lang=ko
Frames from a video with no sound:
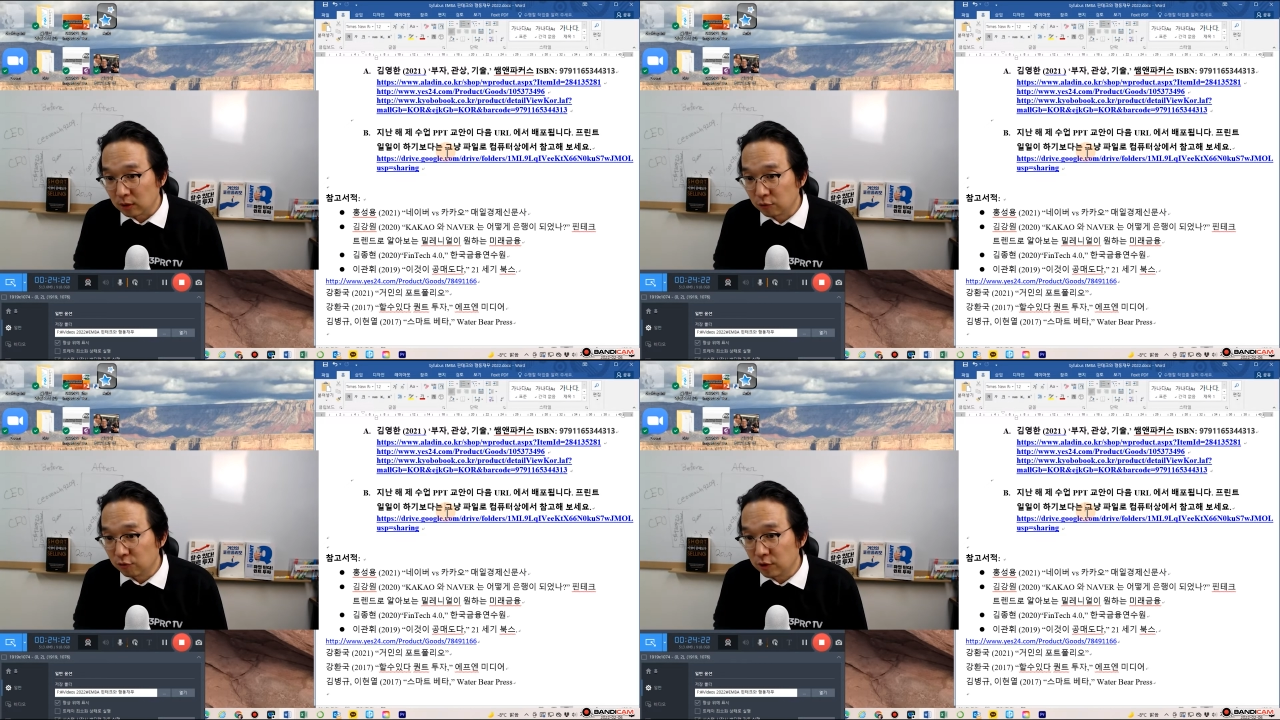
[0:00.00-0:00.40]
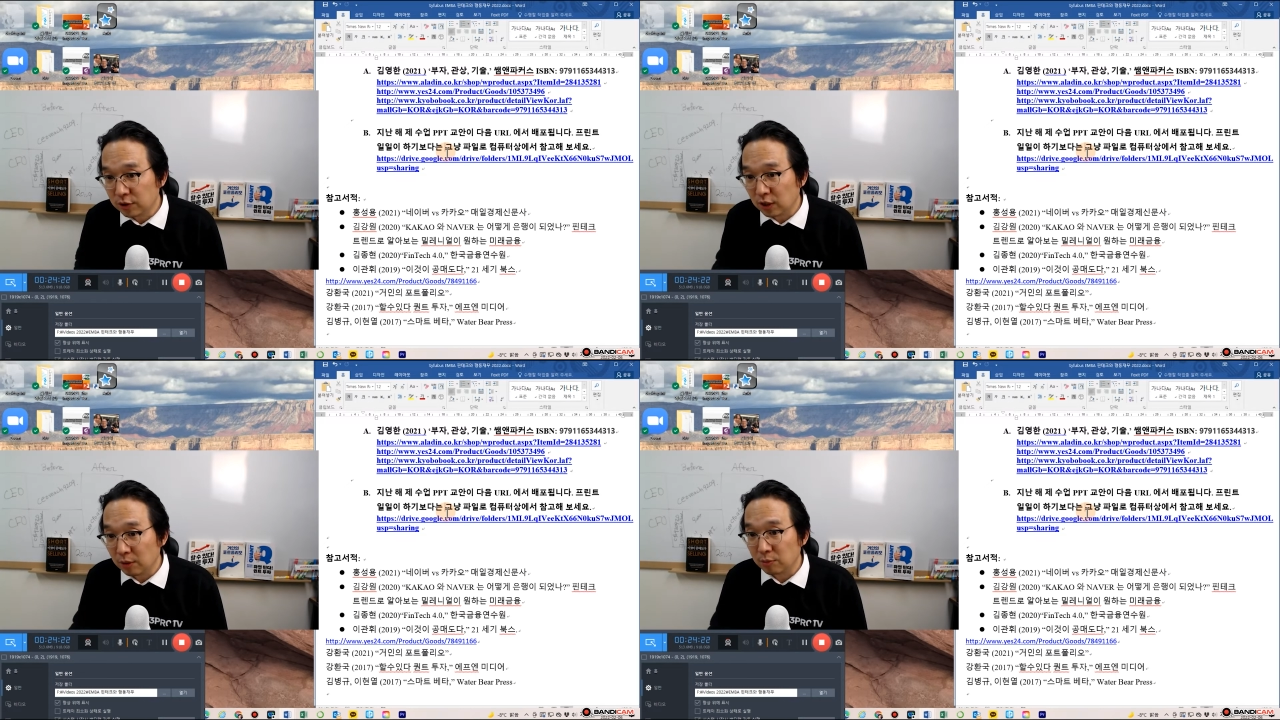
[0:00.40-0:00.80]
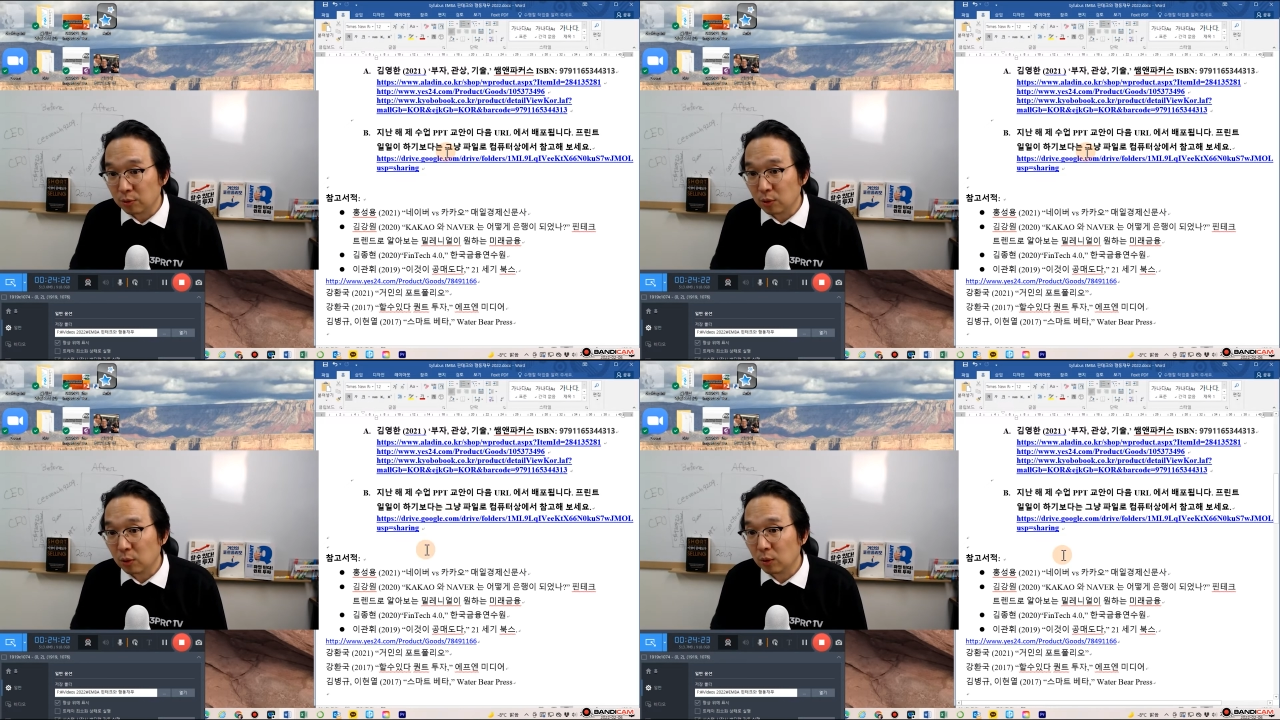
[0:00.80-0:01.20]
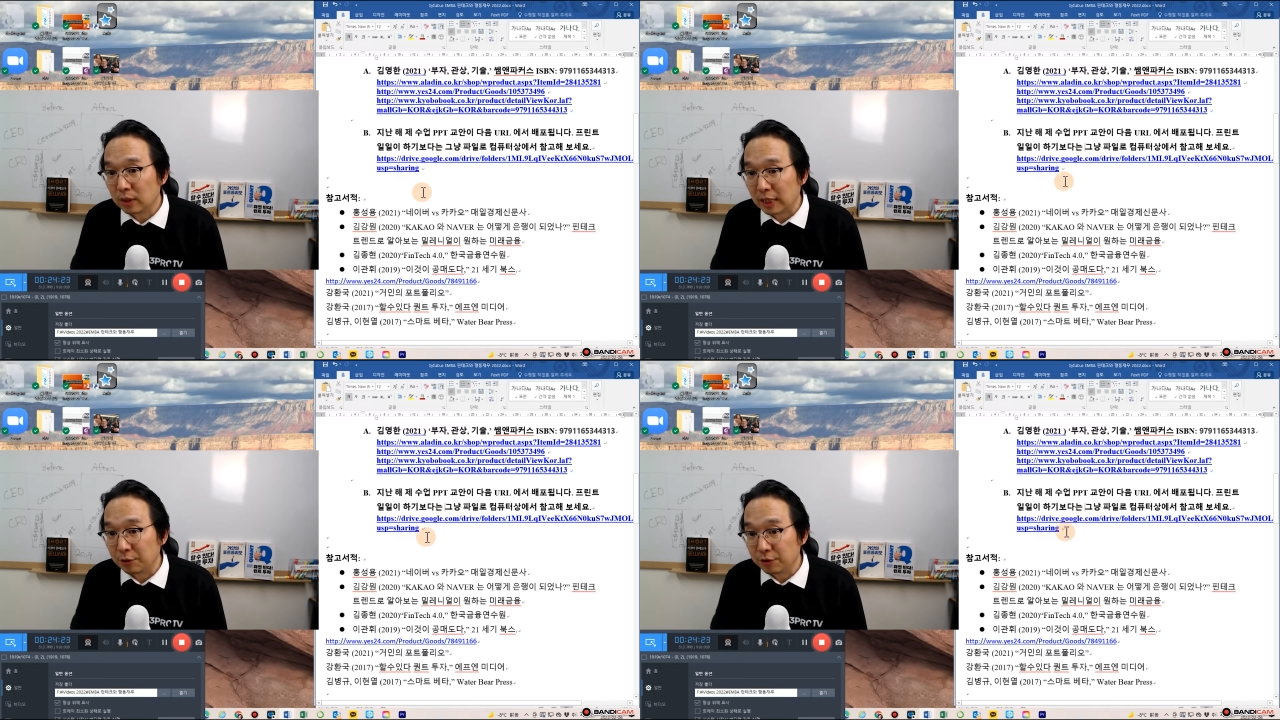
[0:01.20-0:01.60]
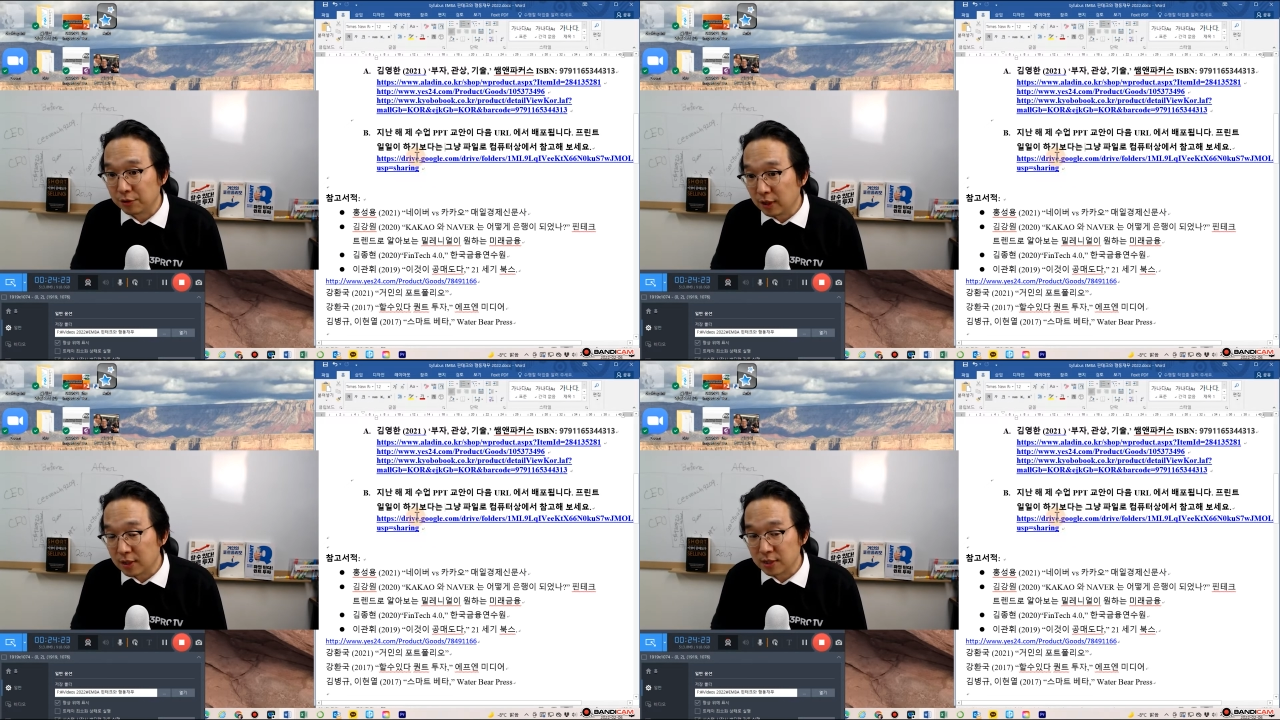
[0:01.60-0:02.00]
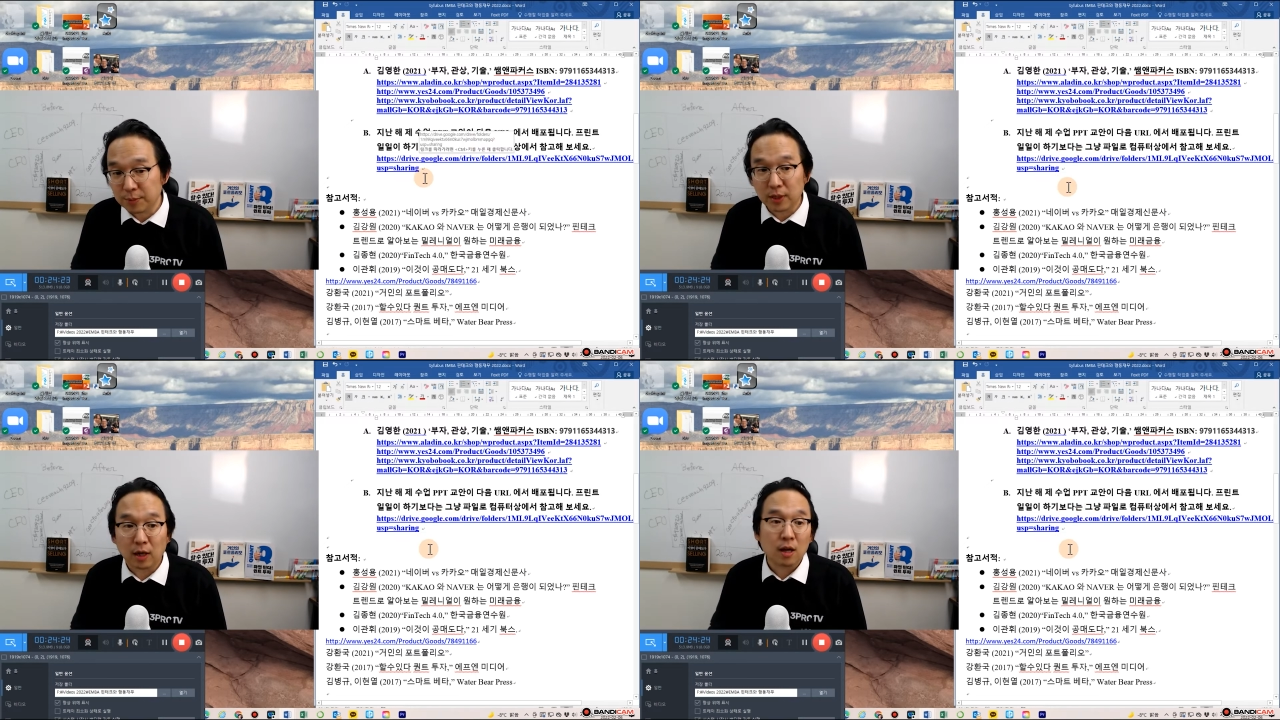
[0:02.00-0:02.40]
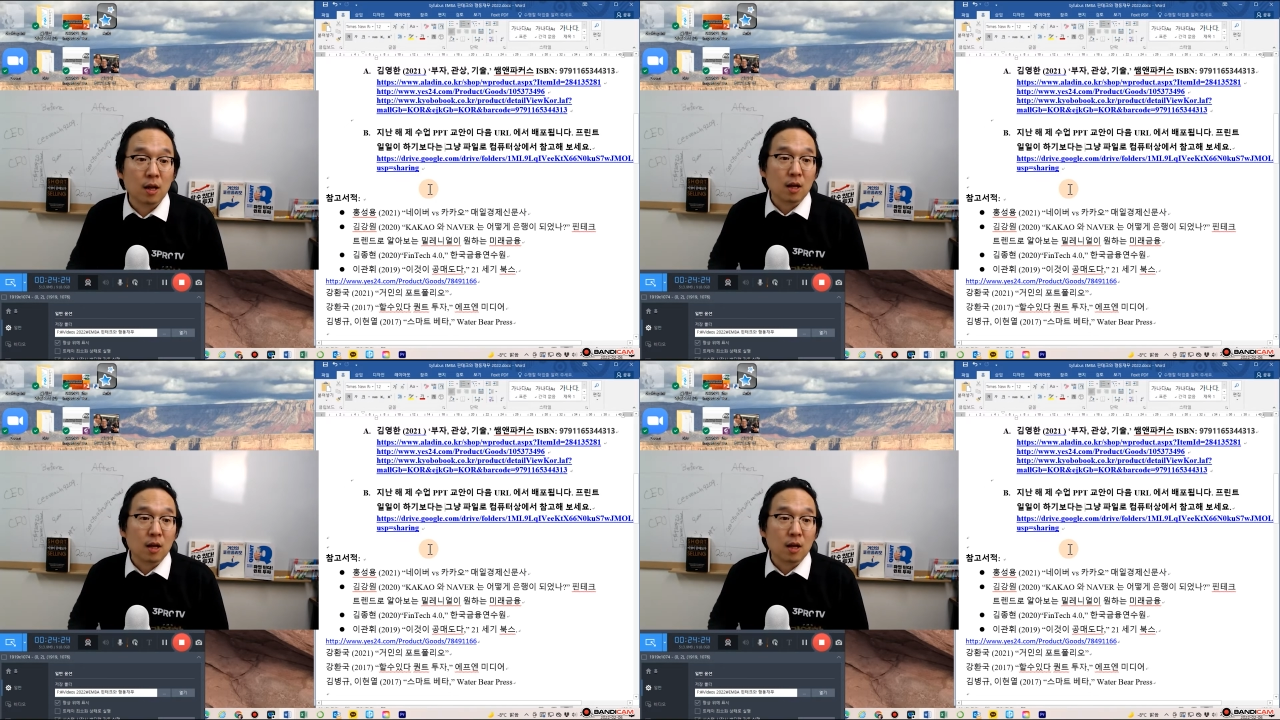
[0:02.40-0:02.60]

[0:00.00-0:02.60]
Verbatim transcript: 구글 드라이브로 나눠드리겠습니다.